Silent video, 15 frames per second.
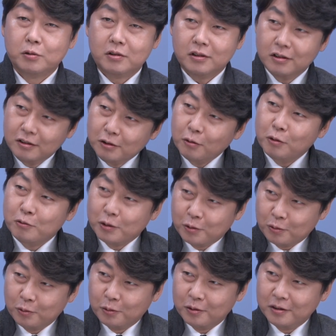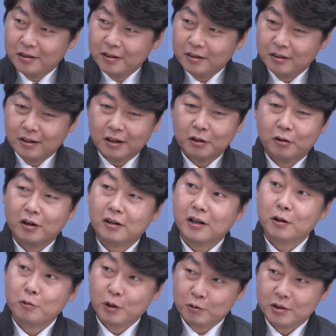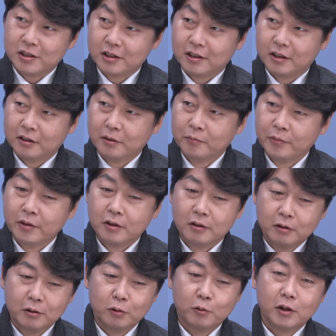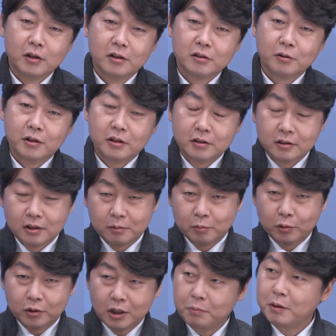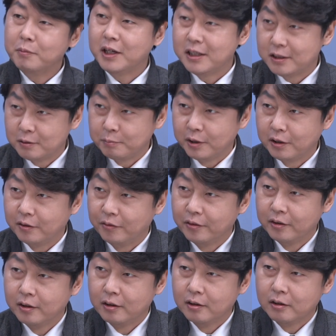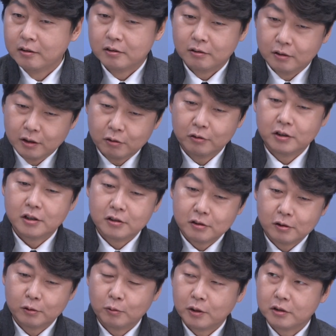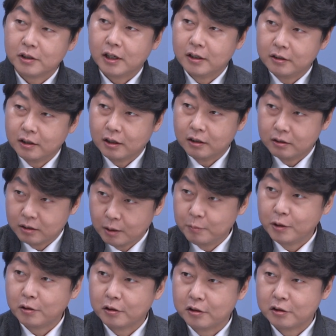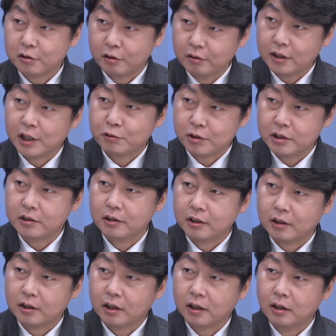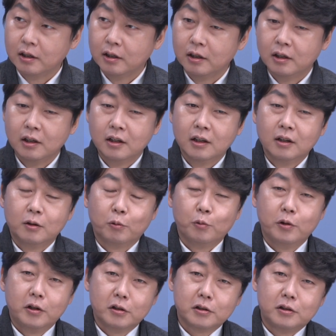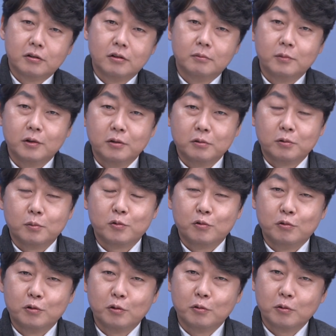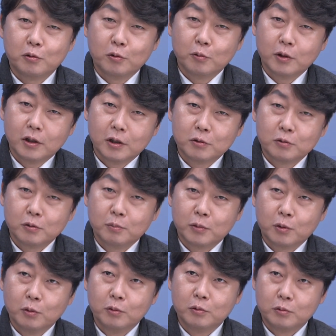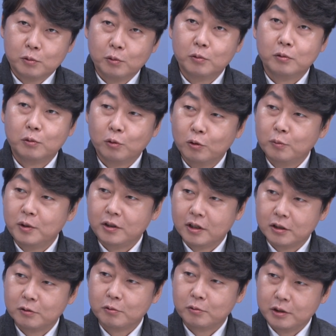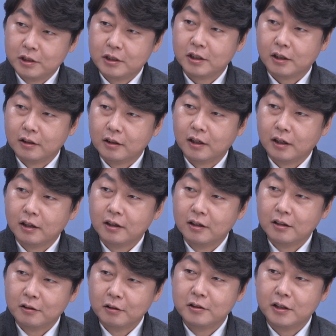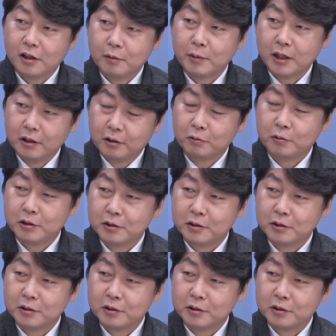큰 교회도 있고 되게 열악한 교회도 있잖아요. 그런 교회는 저희는 이제 뭐 TV만 있으면 저희 콘텐츠를 통해서 아이들에게 재밌는 것들을 전달할 수 있으니까 음. 오히려 지금은 좀 중소형 교회에 좀 교, 좋은 도움이 되고 있지 않나 그런 얘기를 많이 듣고